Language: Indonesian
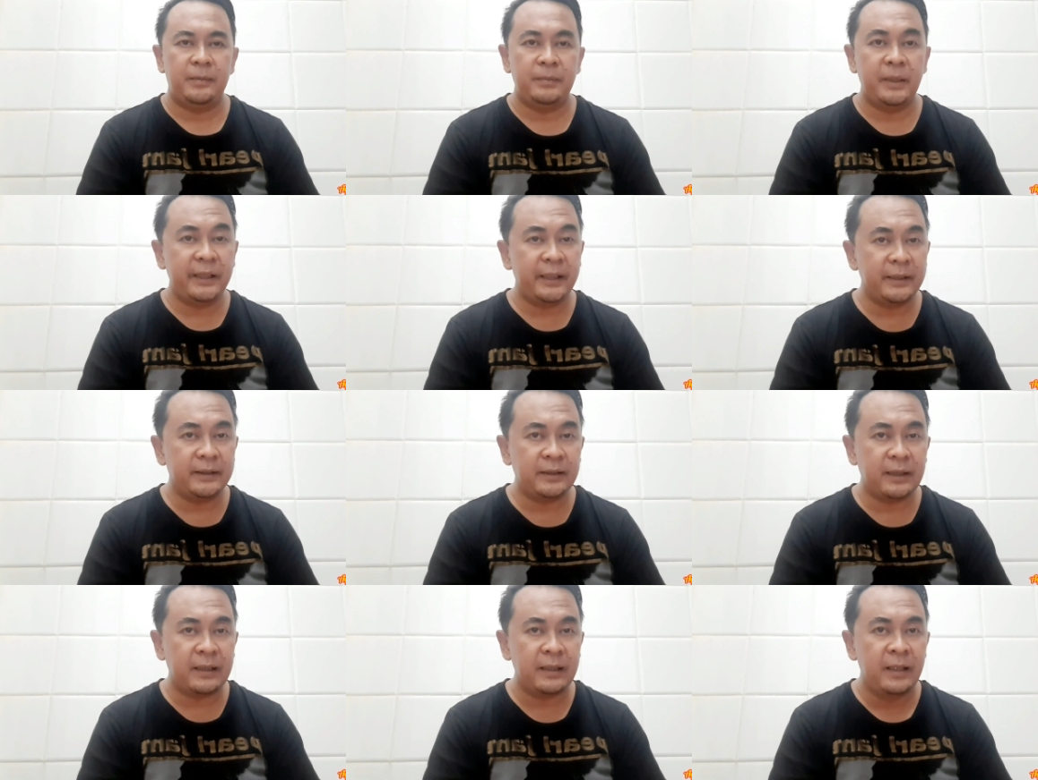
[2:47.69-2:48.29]
Mari
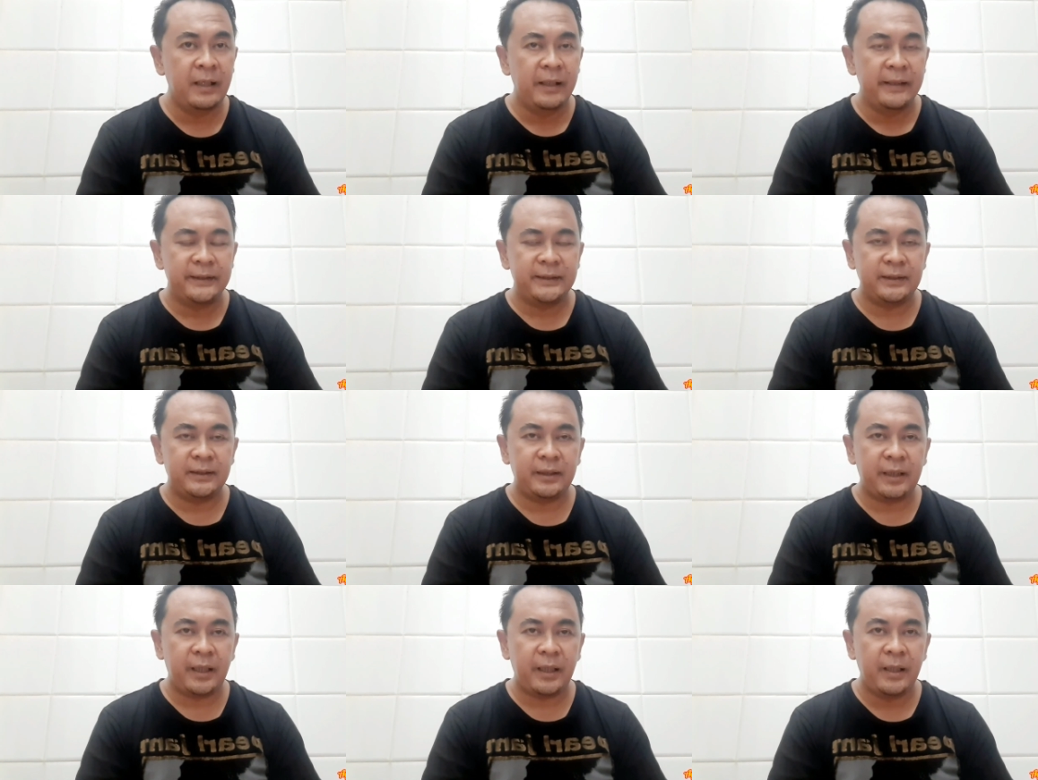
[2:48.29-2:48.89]
kita
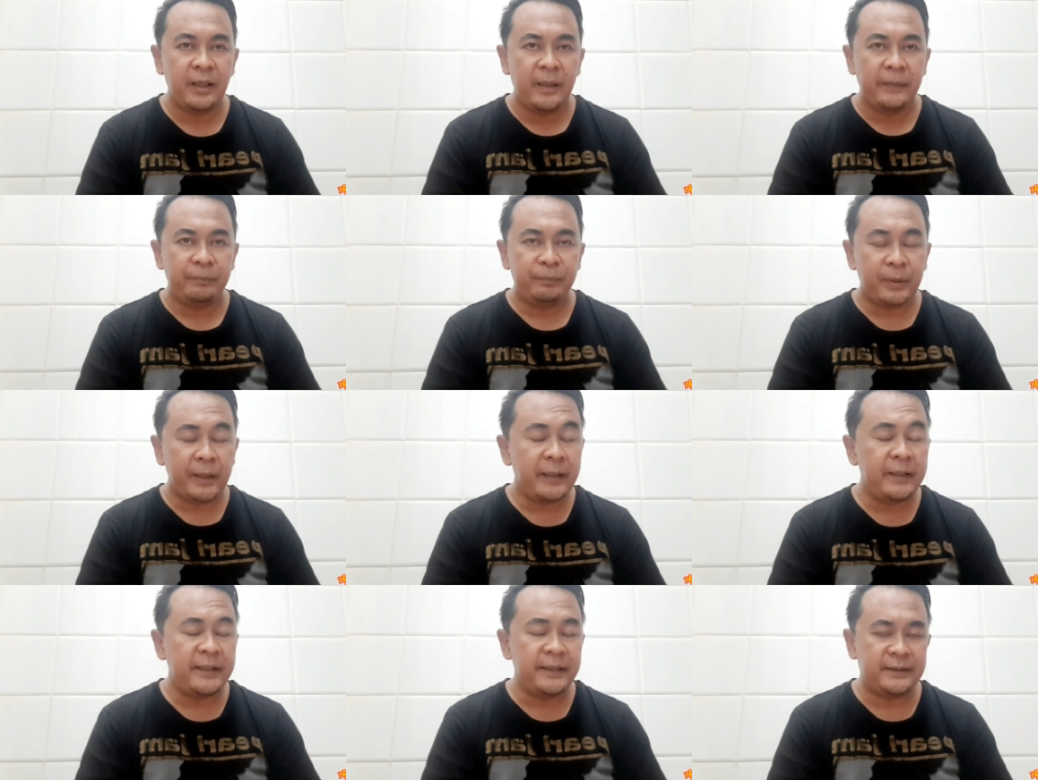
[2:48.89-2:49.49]
segera
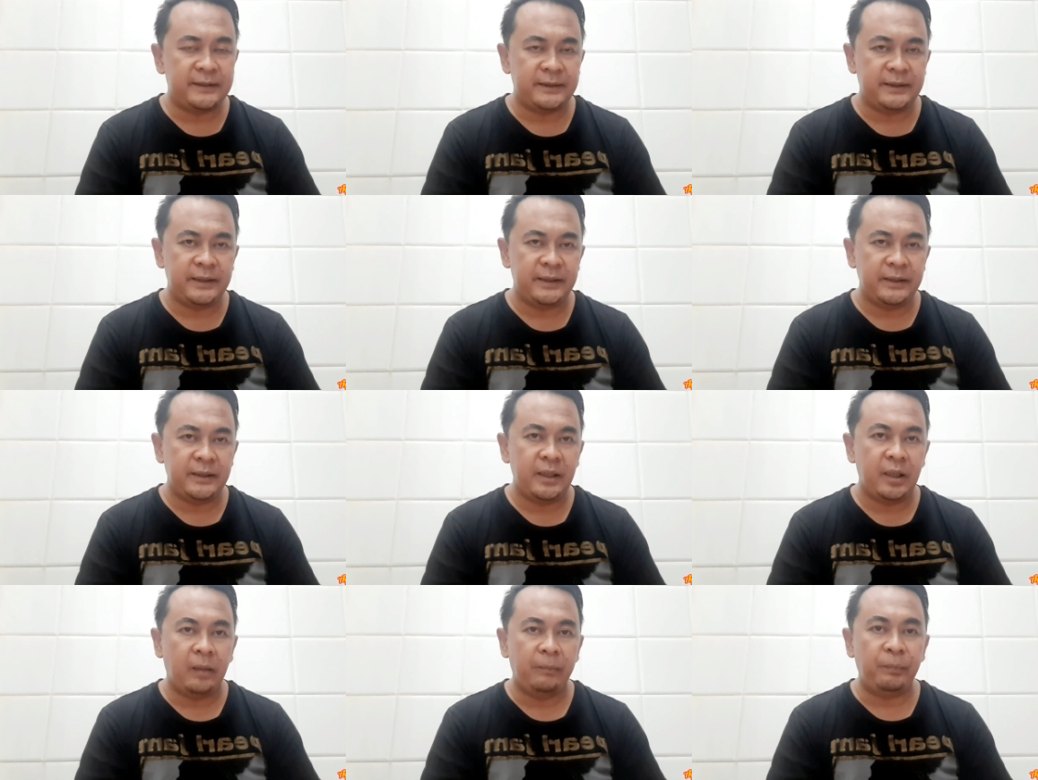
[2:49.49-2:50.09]

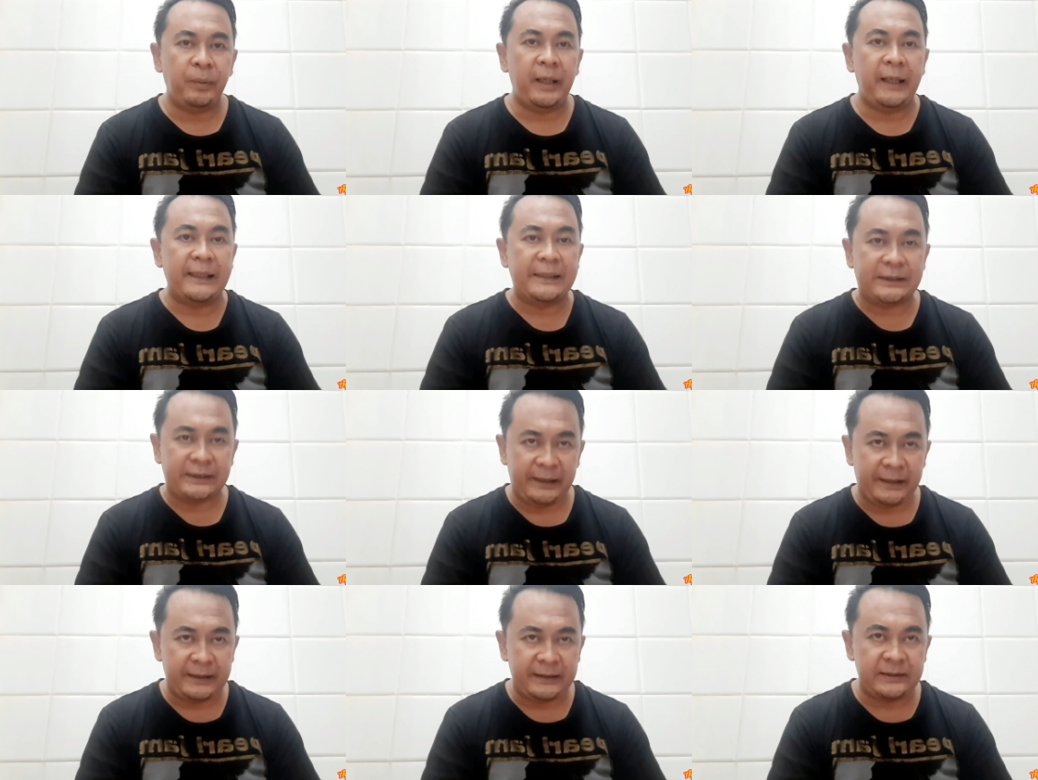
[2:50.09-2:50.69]
prediksi ya
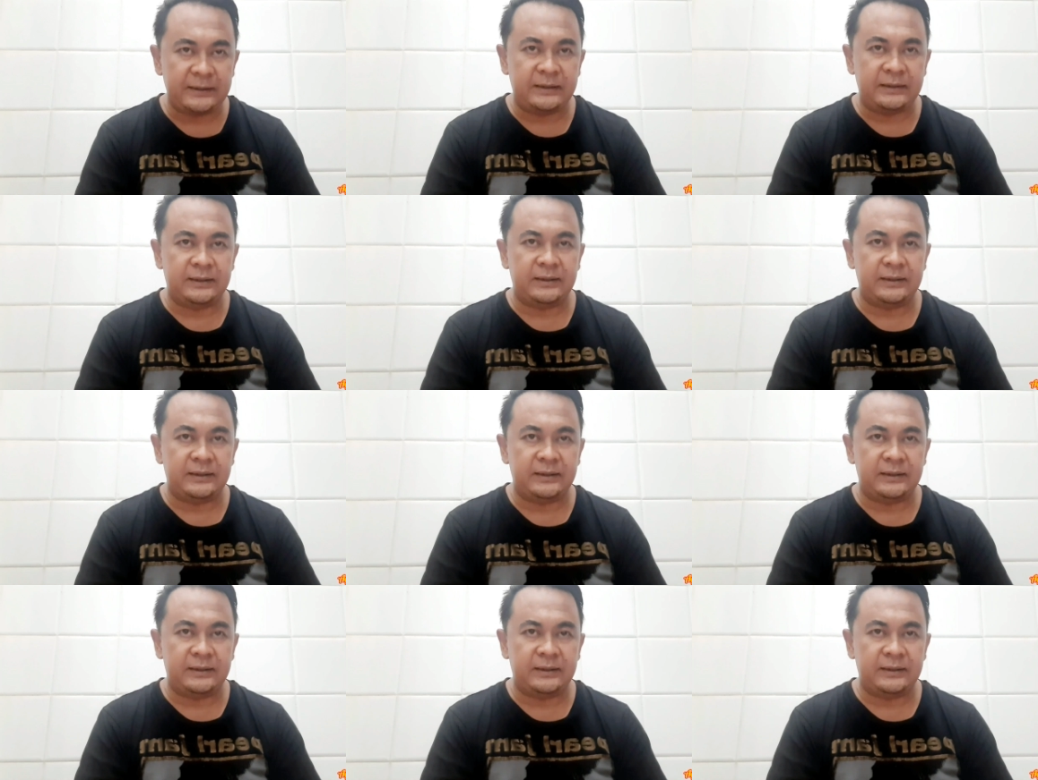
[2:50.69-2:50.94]
PSS